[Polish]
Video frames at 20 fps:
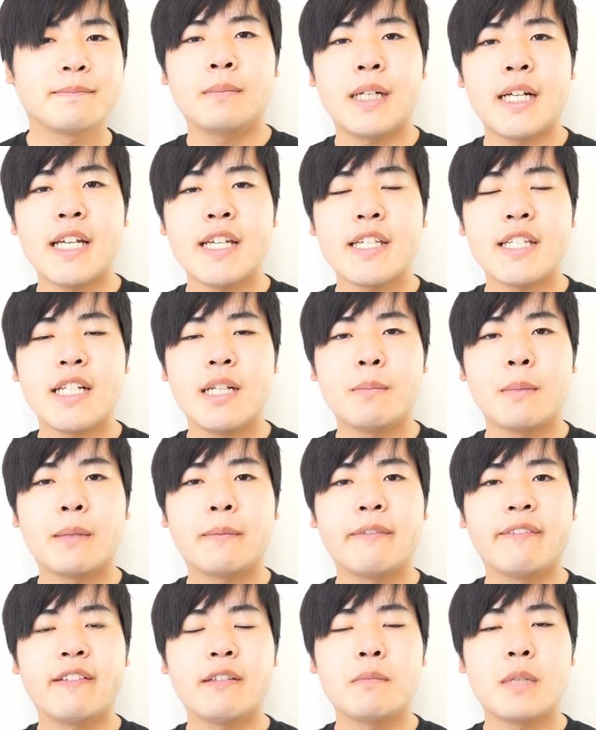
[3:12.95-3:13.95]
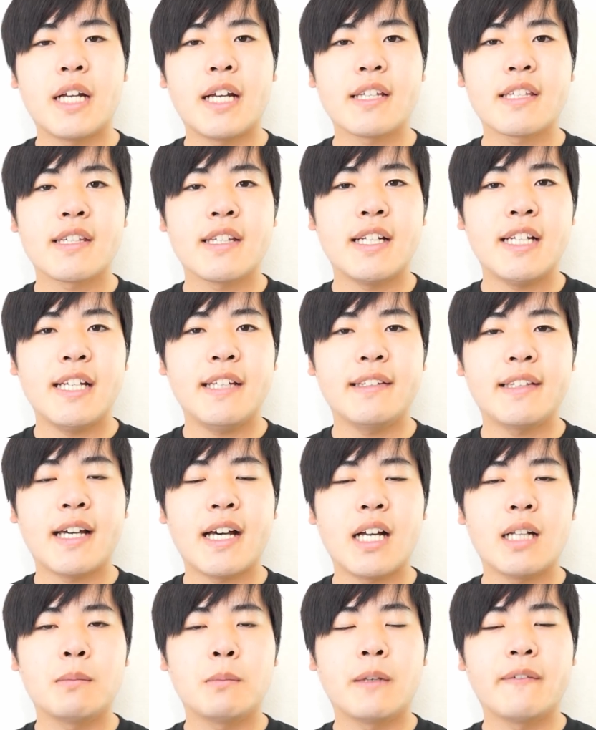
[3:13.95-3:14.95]
A jeśli mam wybrać lisa
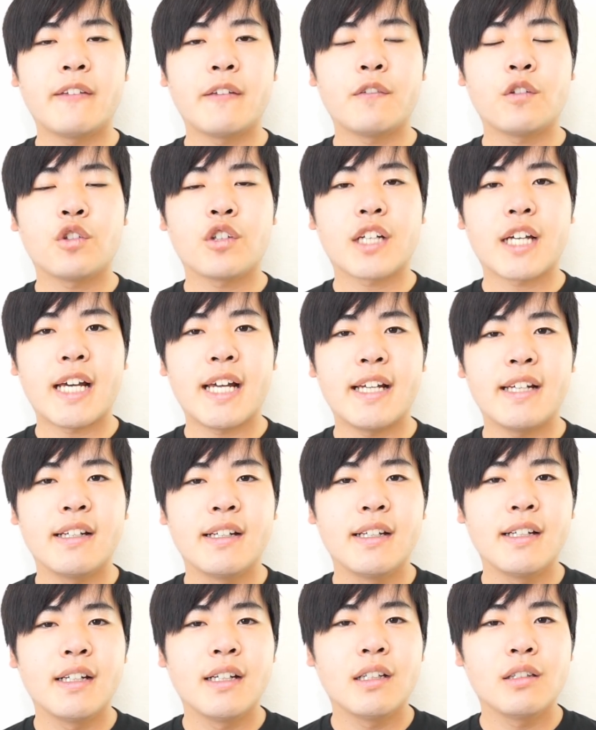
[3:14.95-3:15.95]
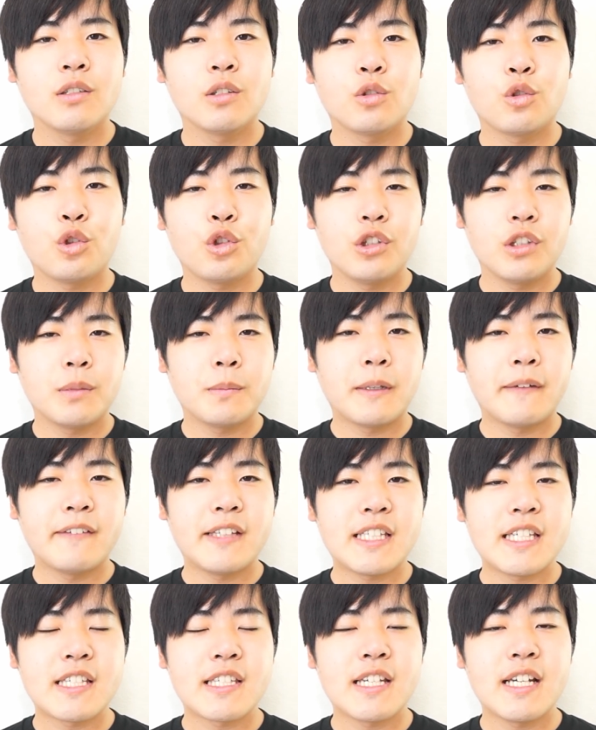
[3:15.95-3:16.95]
albo wiewiórkę, to trudno
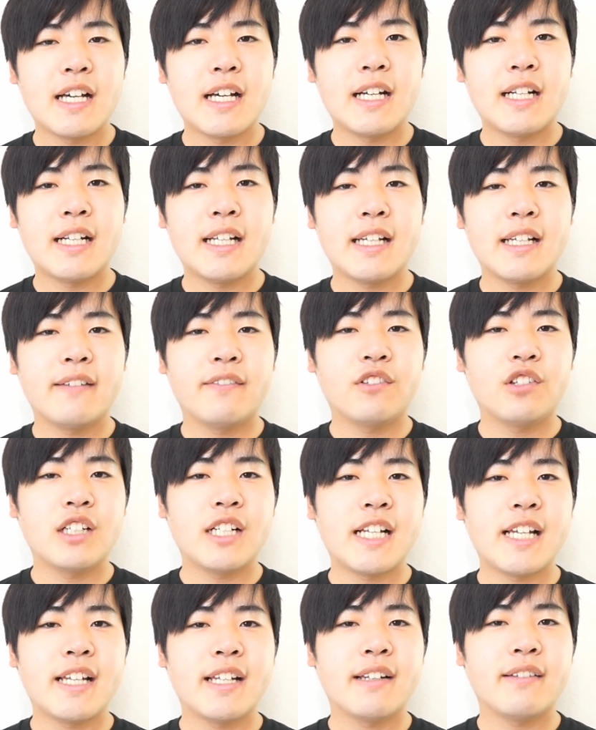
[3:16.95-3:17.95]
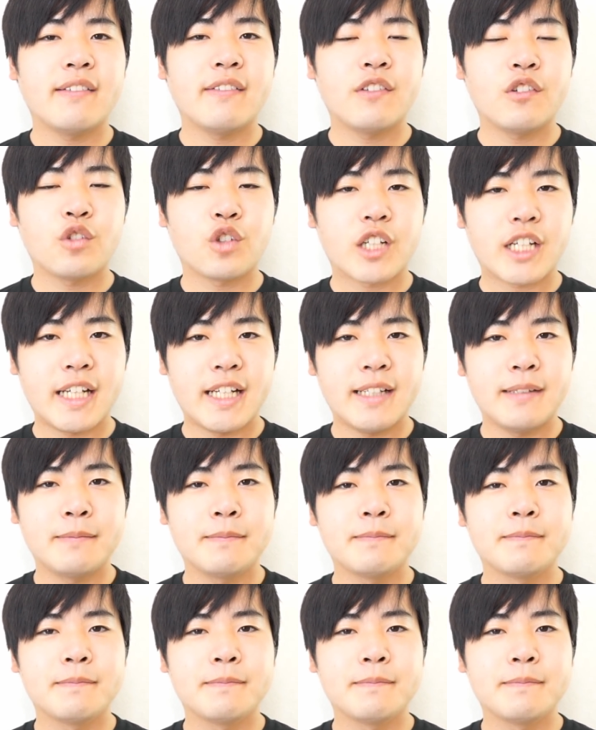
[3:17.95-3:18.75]
powiedzieć, ale wolę wiewiórkę.